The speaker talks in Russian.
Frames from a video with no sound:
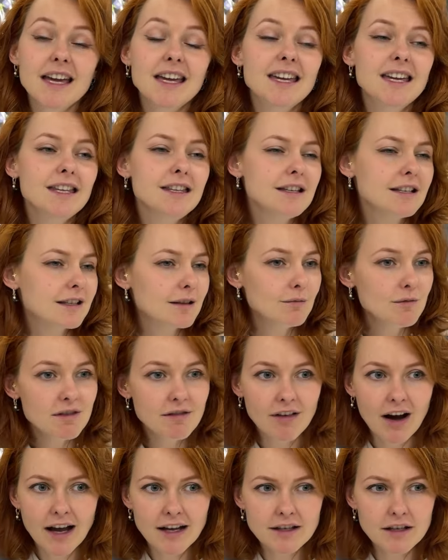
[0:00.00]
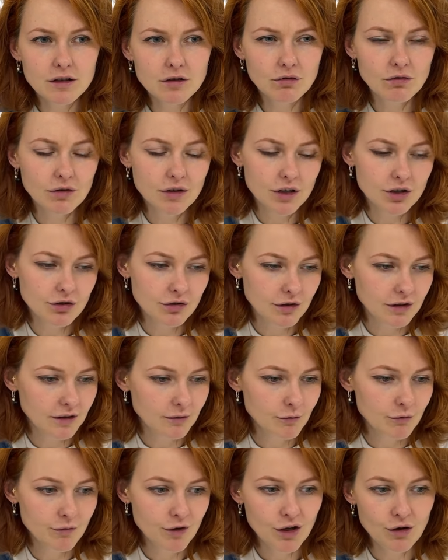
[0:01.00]
И не сомневайтесь, ой, а что я
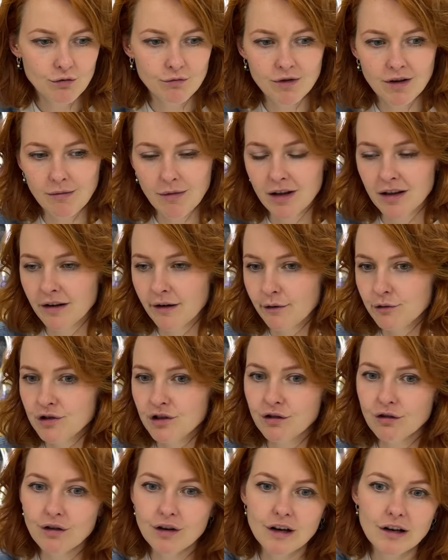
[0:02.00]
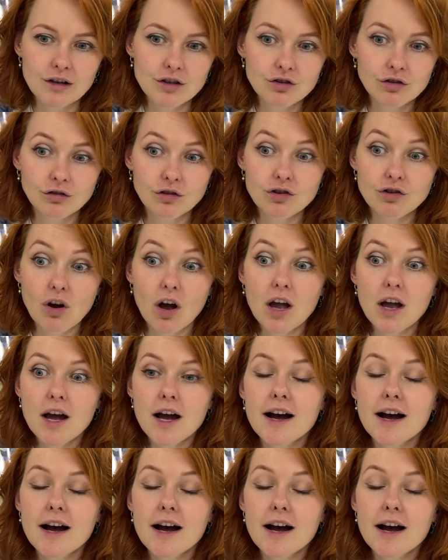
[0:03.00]
там умею, у меня мало аудитории или что-то еще.